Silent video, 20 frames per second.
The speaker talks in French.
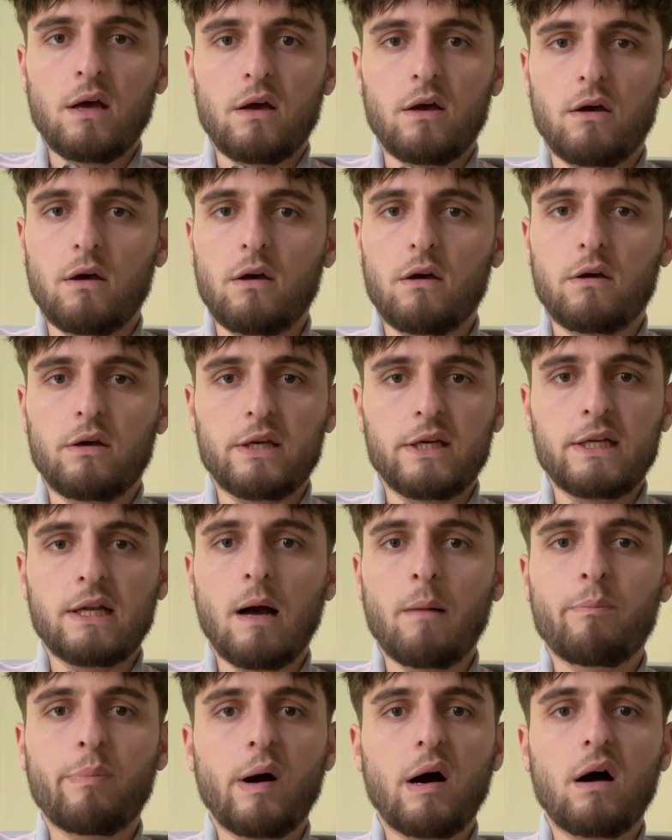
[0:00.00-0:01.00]
il
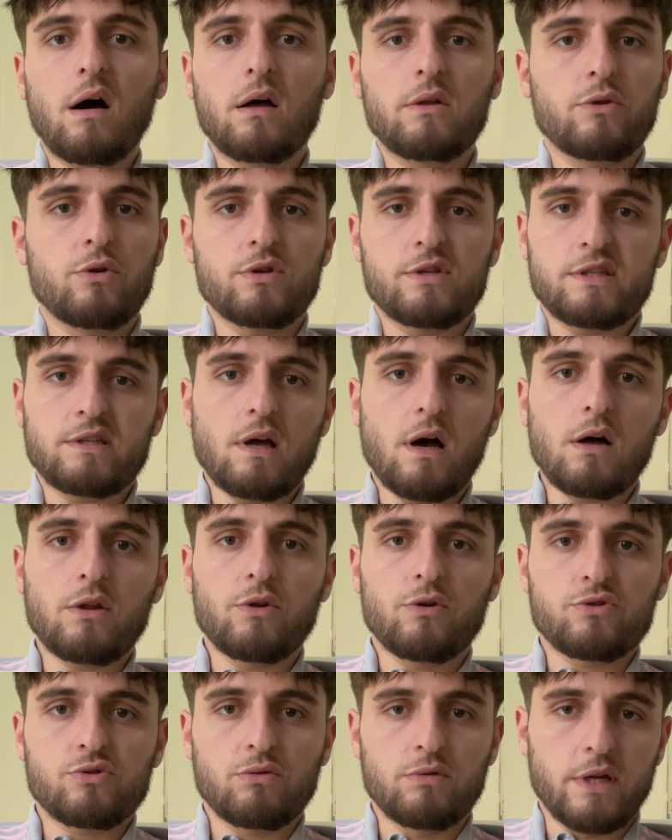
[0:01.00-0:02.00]
n'a pas de star
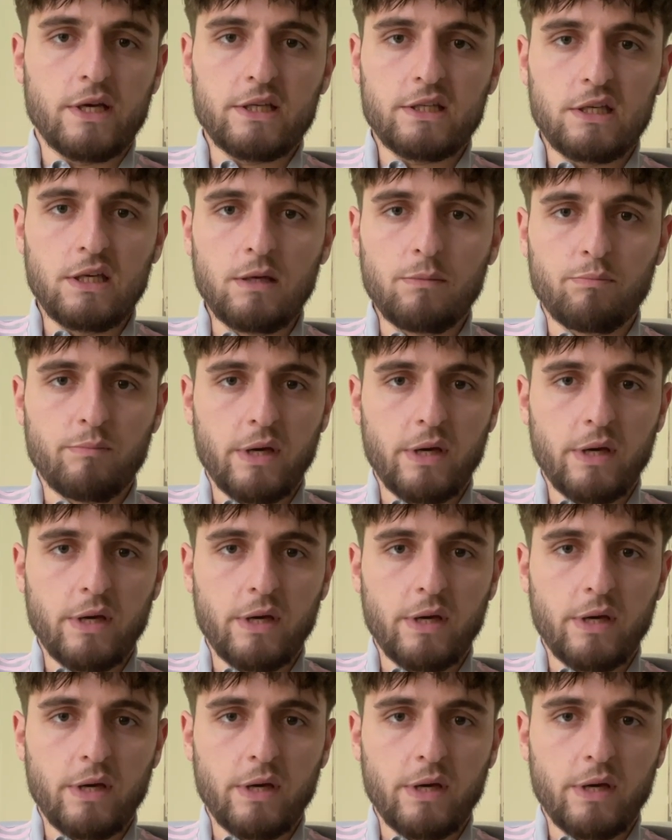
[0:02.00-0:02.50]
dans son équipe,